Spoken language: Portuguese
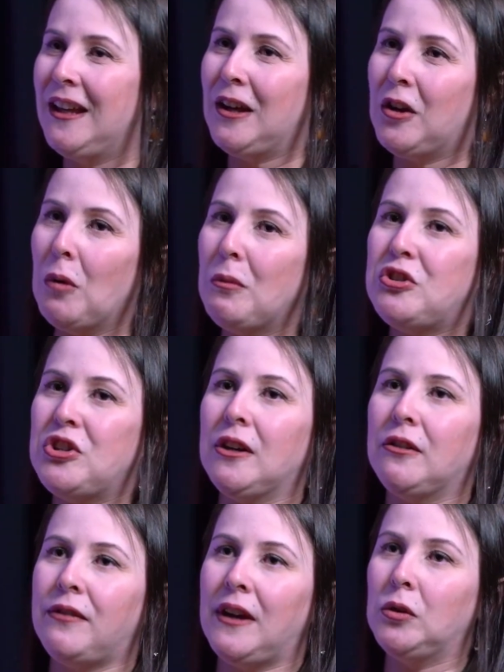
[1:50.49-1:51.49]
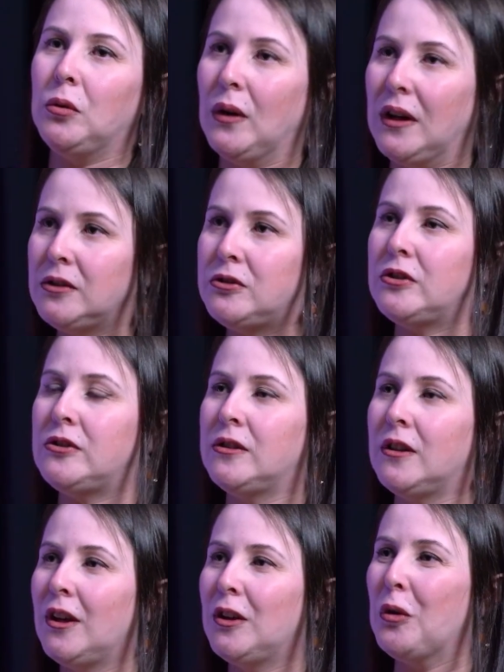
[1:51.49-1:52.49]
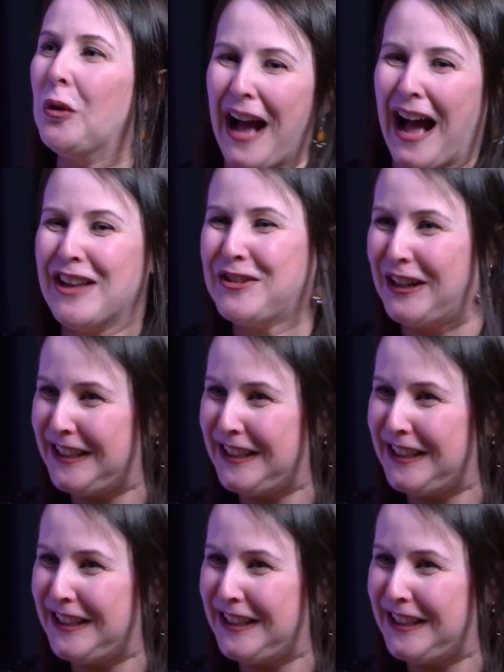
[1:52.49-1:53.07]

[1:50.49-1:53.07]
E como eu tinha feito antes do Cássio